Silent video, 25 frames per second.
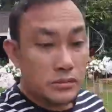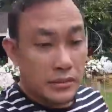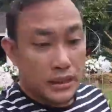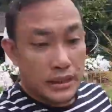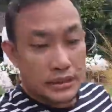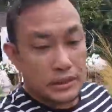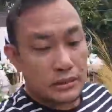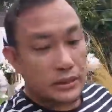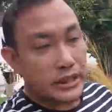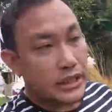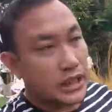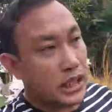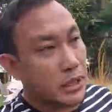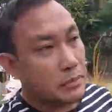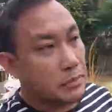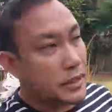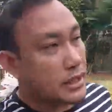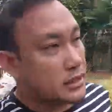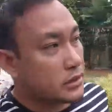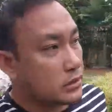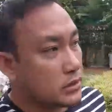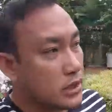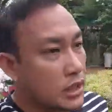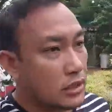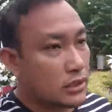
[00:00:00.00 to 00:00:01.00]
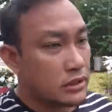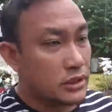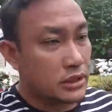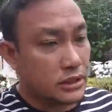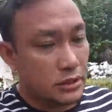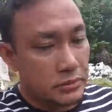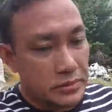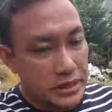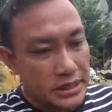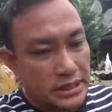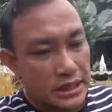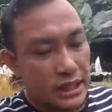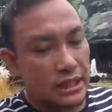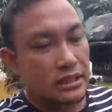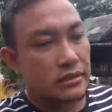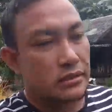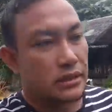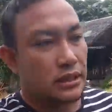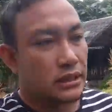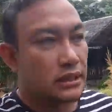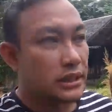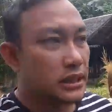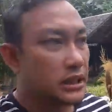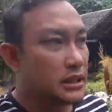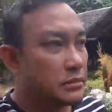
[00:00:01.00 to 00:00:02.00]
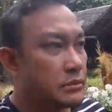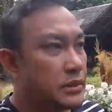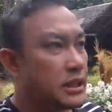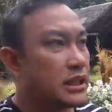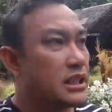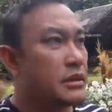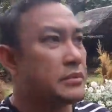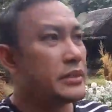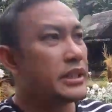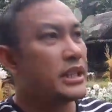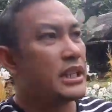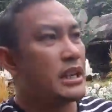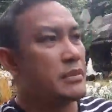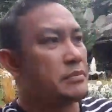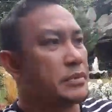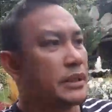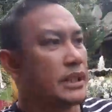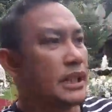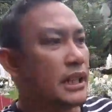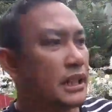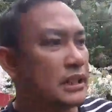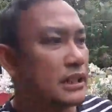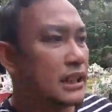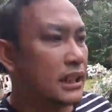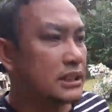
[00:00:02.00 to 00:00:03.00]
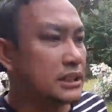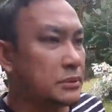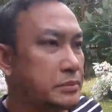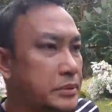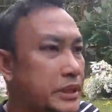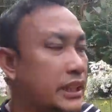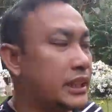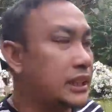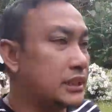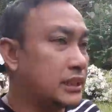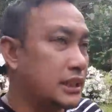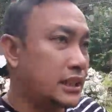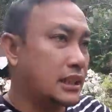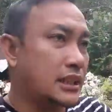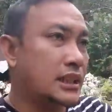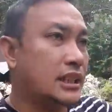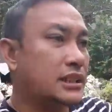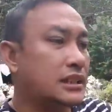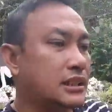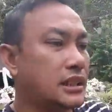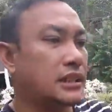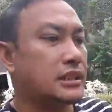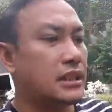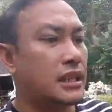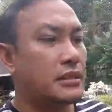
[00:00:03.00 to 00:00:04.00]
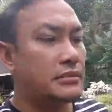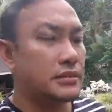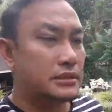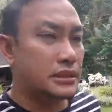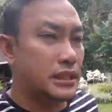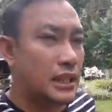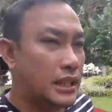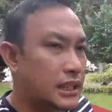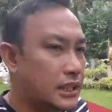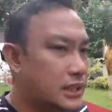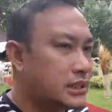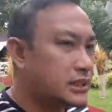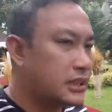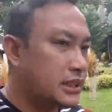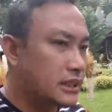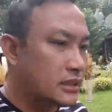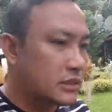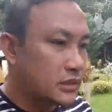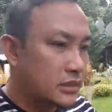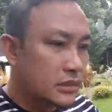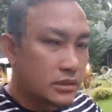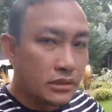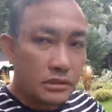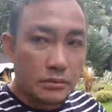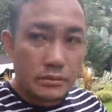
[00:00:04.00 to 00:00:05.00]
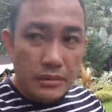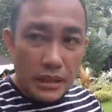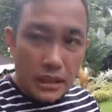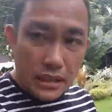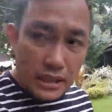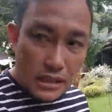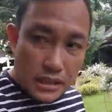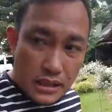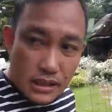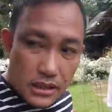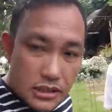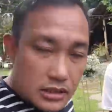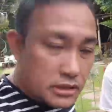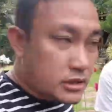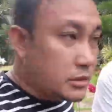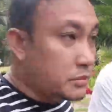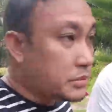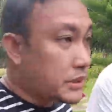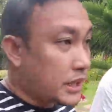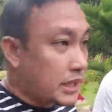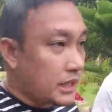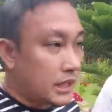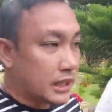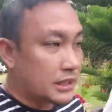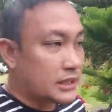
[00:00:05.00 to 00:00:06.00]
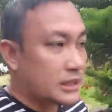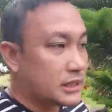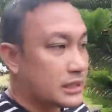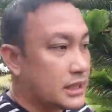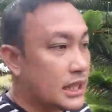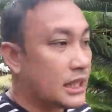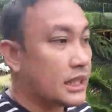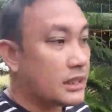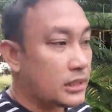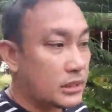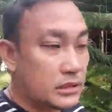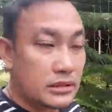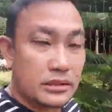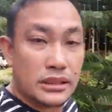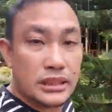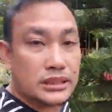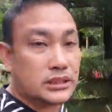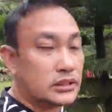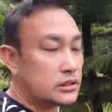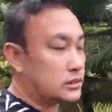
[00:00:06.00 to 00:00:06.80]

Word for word: mo mga suki, nakapasok na ako dito minsan nung nag-deliver kami. Napakaganda kasi pinakita rin na, na, sa akin ni sir yung loob. Sobrang ganda niya. Ngayon,